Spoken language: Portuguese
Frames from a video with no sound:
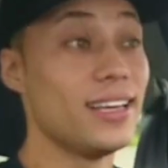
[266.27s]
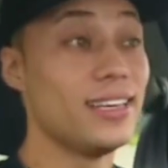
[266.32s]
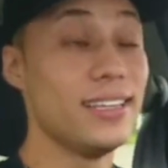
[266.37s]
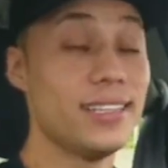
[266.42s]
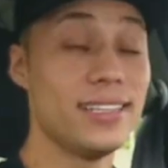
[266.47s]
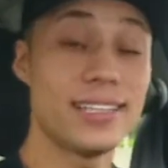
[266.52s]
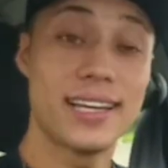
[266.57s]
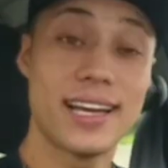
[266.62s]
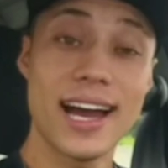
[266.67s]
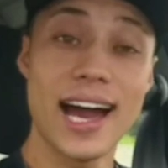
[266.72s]

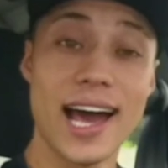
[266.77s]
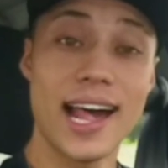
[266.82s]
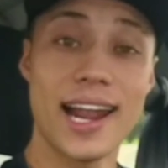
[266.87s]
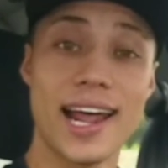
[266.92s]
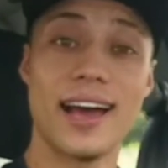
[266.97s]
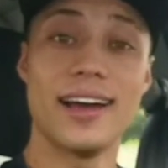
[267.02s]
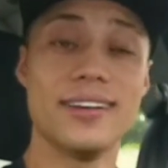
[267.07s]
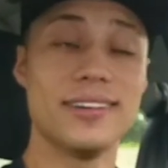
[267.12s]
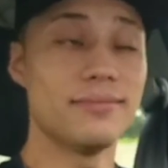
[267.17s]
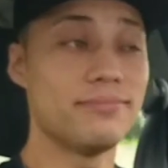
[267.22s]
E,
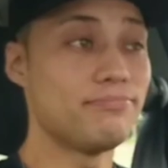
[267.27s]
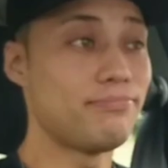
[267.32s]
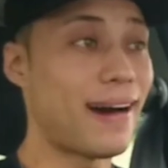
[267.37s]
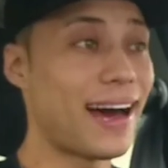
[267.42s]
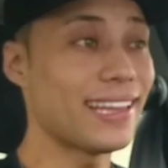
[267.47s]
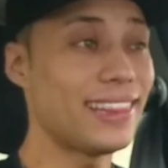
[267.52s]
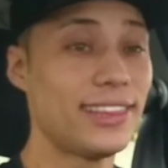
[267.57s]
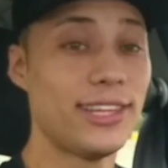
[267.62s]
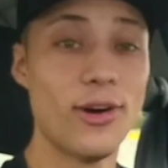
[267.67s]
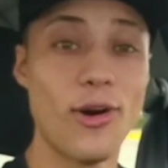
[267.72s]
cara,
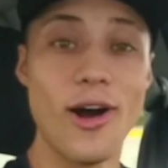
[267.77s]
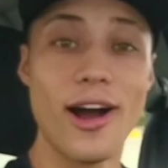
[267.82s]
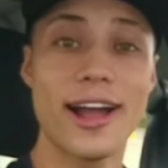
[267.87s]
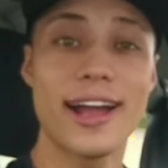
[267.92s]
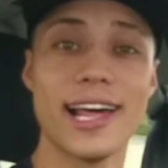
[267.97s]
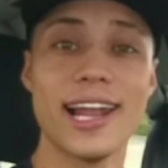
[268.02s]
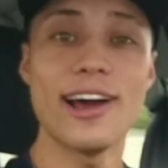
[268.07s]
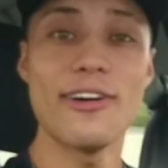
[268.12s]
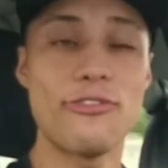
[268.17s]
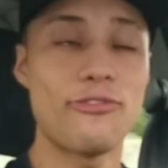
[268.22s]
bateu
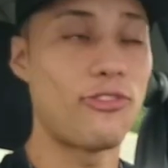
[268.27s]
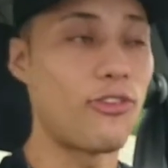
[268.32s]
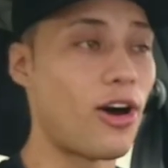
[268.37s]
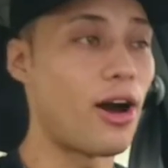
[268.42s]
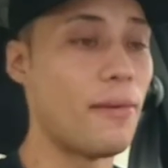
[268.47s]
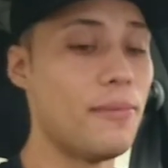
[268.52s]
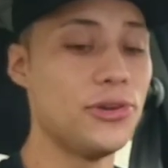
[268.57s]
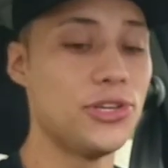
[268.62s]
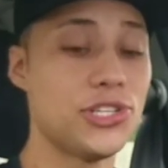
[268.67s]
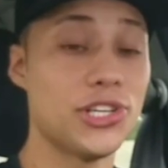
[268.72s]
aquela
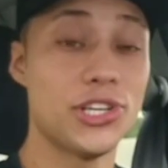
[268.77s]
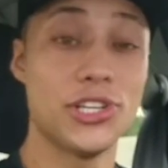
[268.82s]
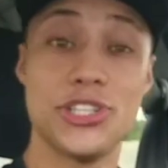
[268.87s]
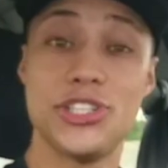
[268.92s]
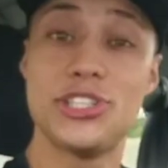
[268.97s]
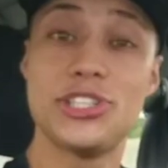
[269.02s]
fome, gente.